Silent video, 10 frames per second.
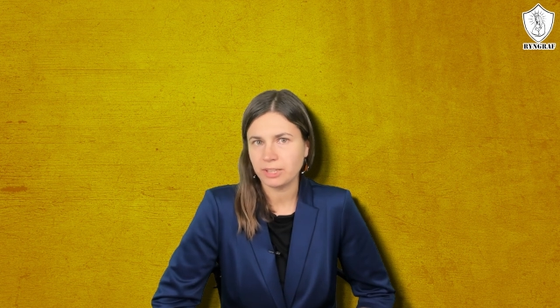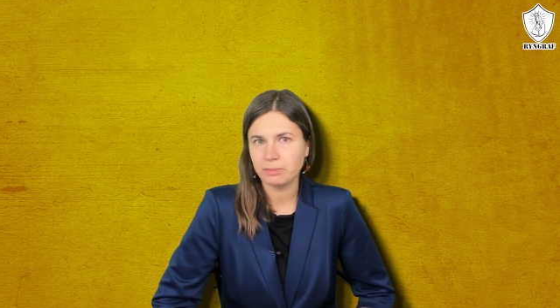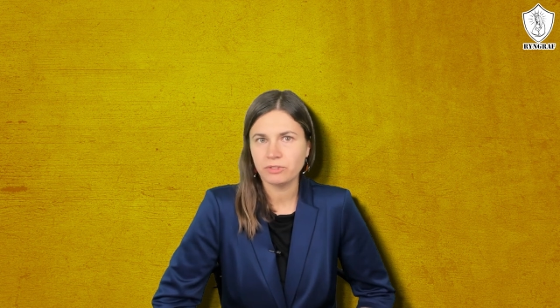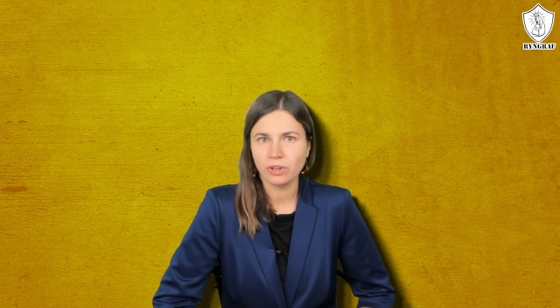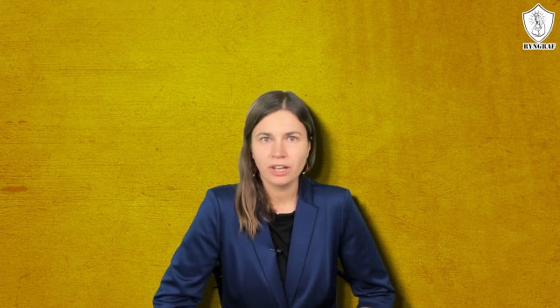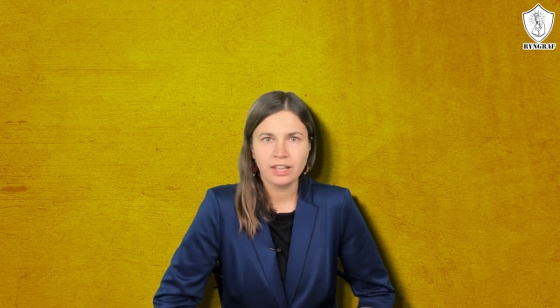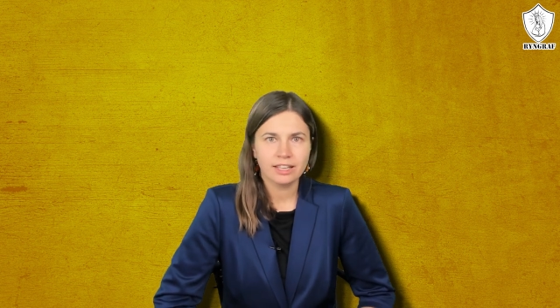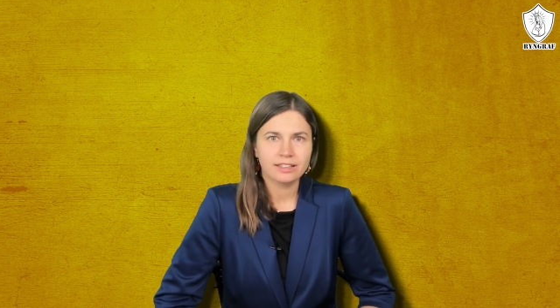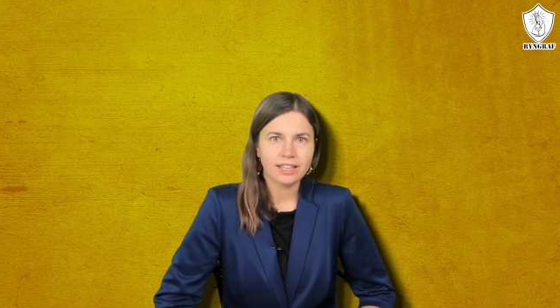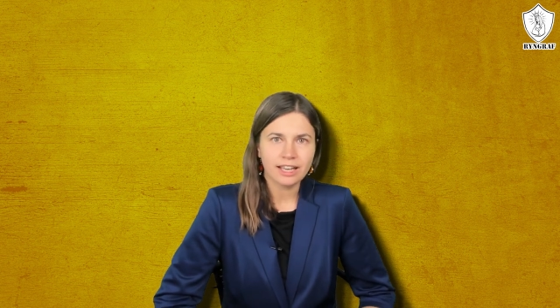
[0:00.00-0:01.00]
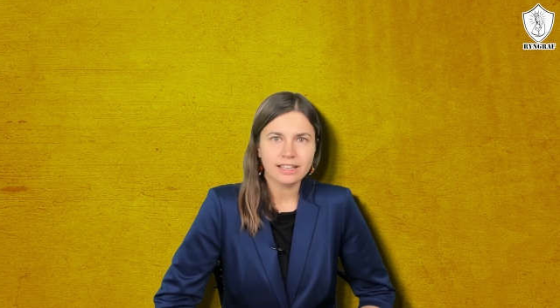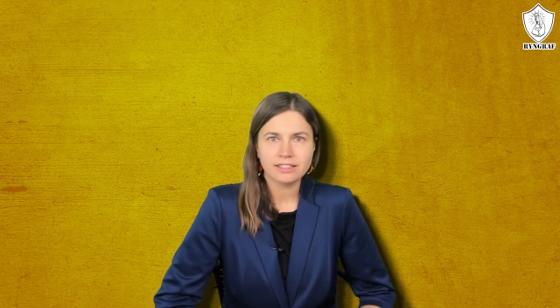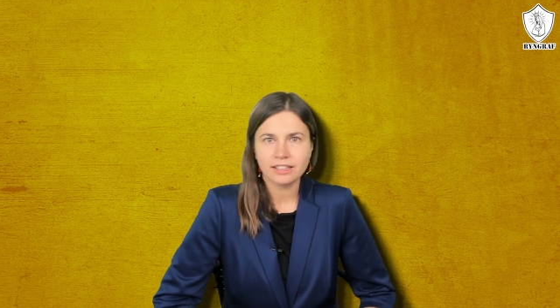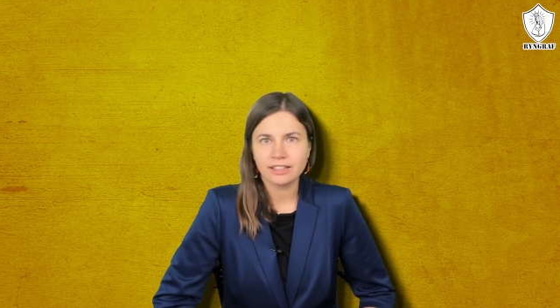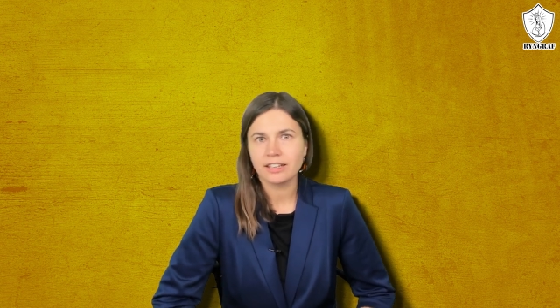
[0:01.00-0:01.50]
Na pewno taka
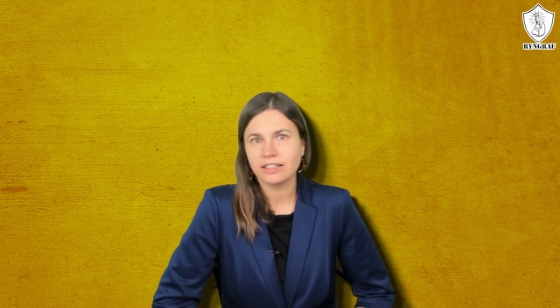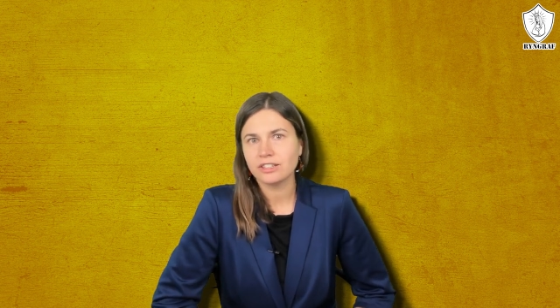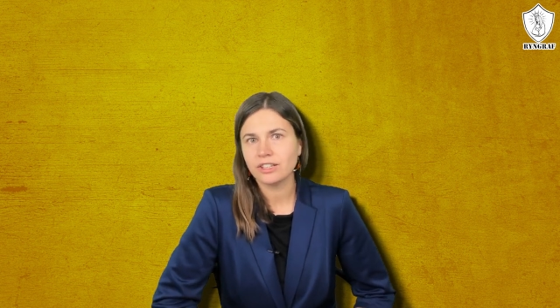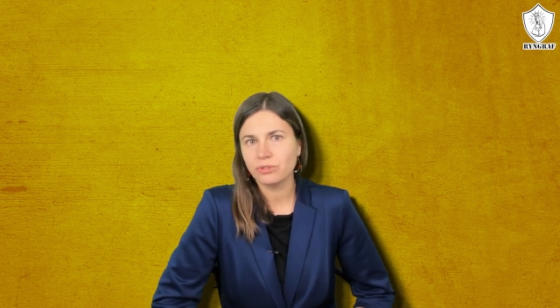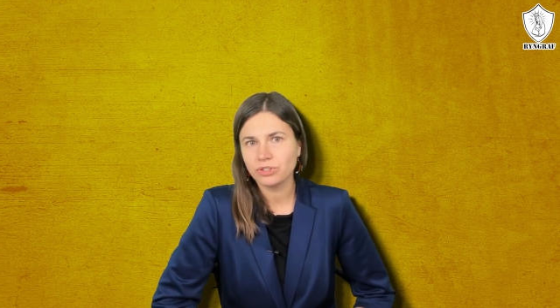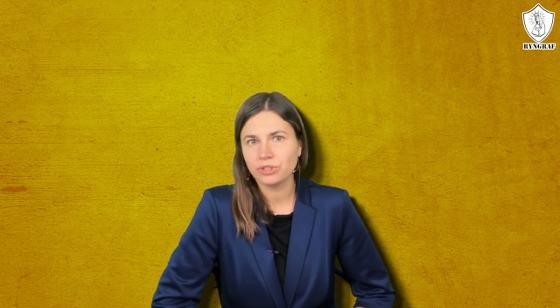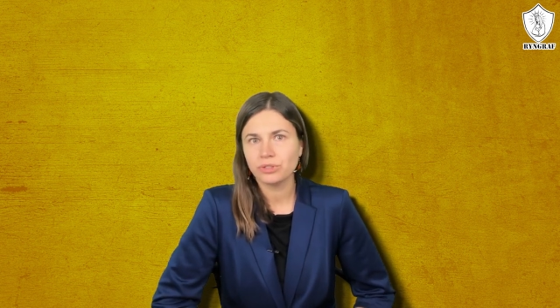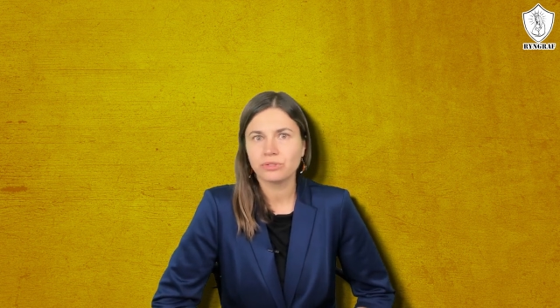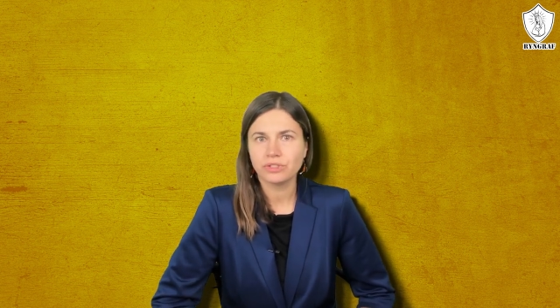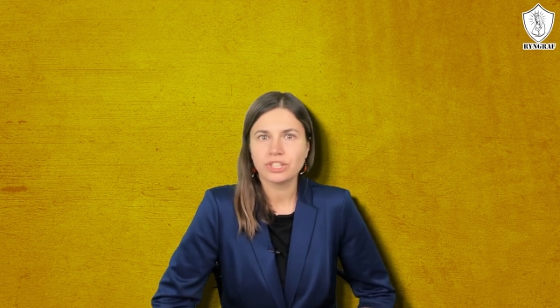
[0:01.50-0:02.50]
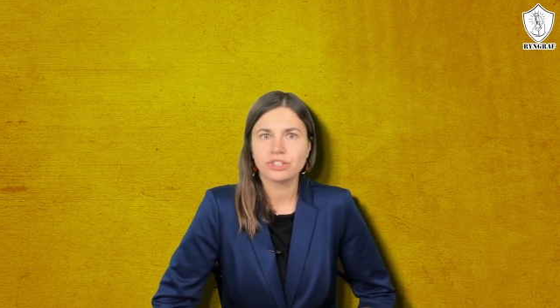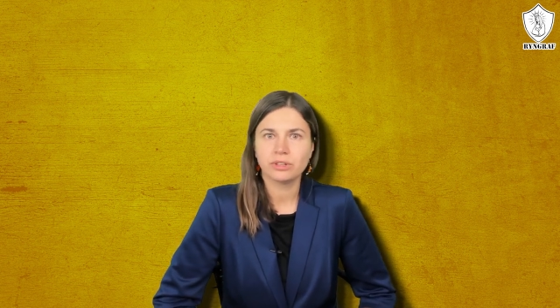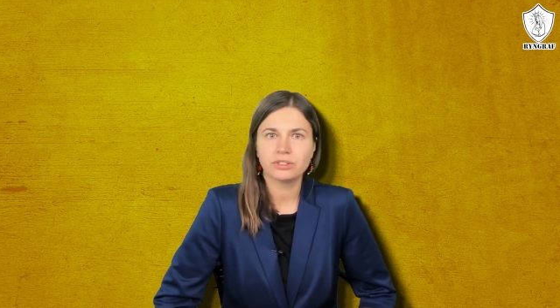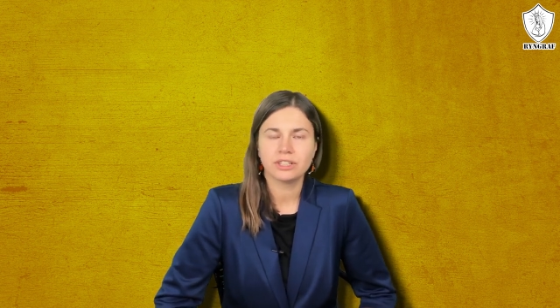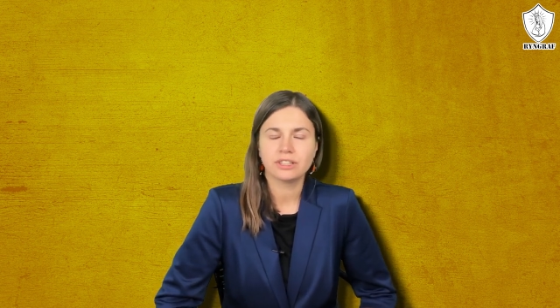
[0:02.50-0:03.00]
segregacja ludzi również
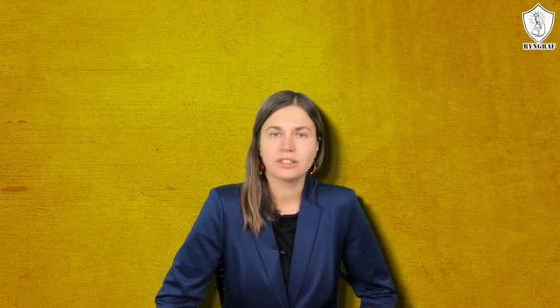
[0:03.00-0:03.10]
do tych